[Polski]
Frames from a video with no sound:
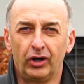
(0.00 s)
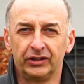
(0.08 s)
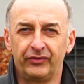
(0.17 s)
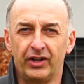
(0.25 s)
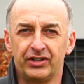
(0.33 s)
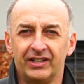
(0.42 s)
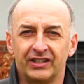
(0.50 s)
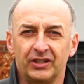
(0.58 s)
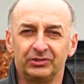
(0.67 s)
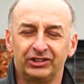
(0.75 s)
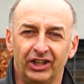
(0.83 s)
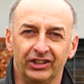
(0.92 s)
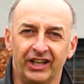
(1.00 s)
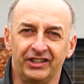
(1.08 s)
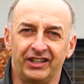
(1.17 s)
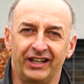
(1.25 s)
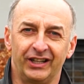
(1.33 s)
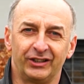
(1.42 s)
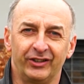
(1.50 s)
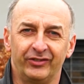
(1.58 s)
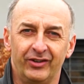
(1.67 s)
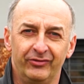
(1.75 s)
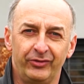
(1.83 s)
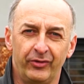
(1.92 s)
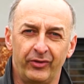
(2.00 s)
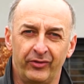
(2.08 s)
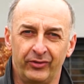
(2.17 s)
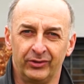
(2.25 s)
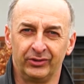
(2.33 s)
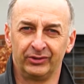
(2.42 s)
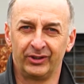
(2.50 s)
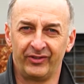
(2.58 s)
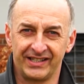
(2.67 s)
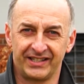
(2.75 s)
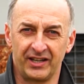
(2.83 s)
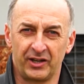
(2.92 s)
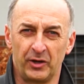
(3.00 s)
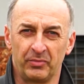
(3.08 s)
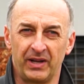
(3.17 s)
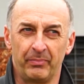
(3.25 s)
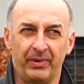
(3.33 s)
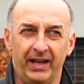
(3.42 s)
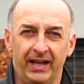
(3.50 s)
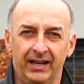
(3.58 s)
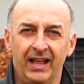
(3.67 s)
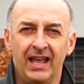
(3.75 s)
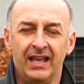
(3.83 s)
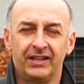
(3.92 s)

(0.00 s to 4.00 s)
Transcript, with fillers: odwiedź naszą stronę internetową www.nowackie.pl.